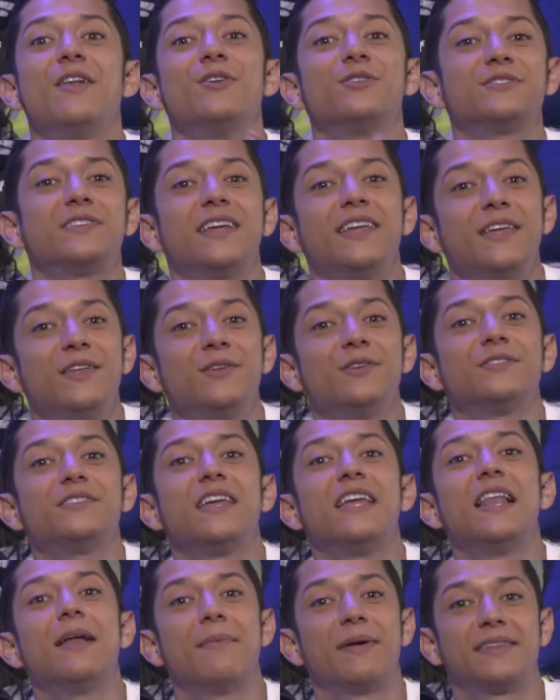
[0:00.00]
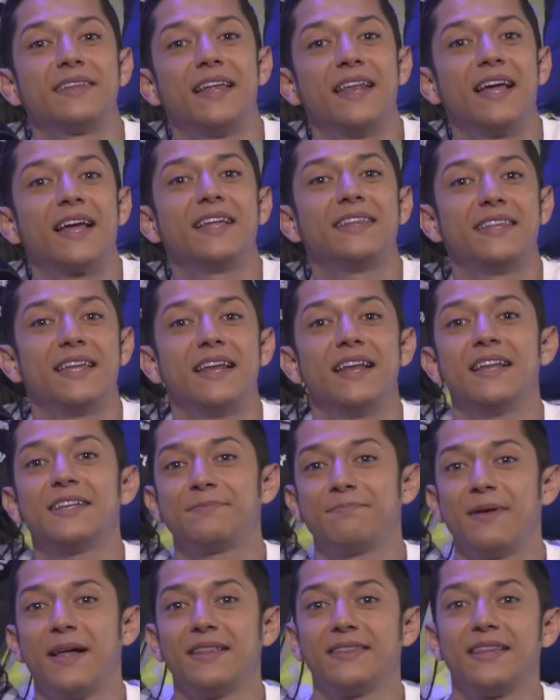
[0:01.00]
Los tejidos y la materia que tienen las
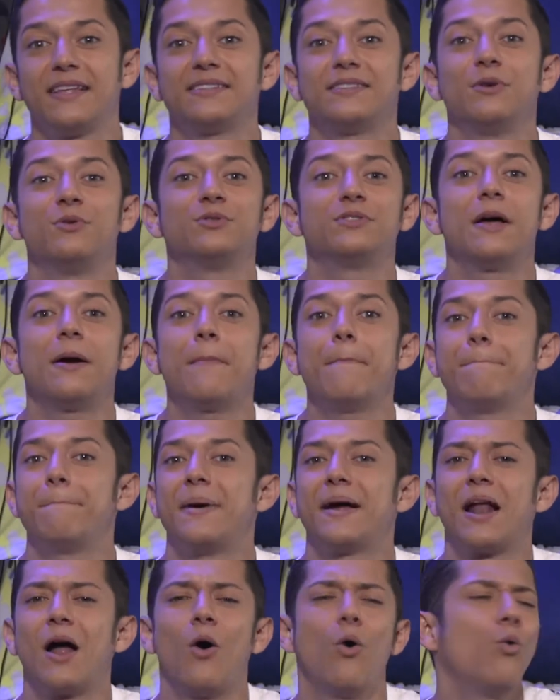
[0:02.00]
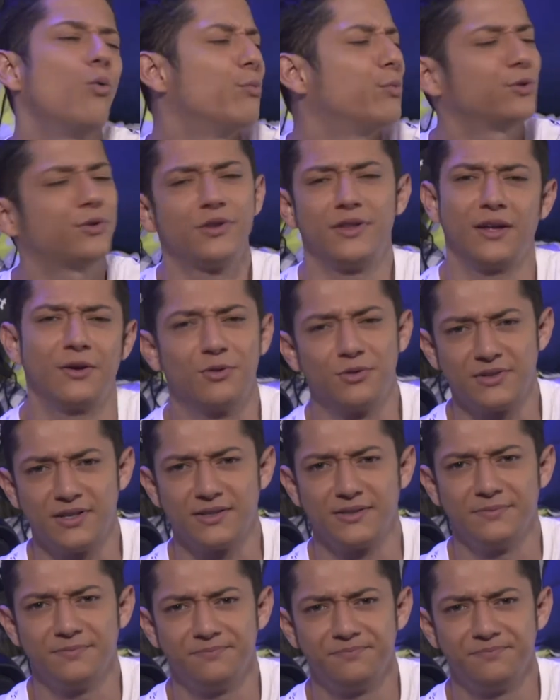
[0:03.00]
plantas se usan para un montón de cosas.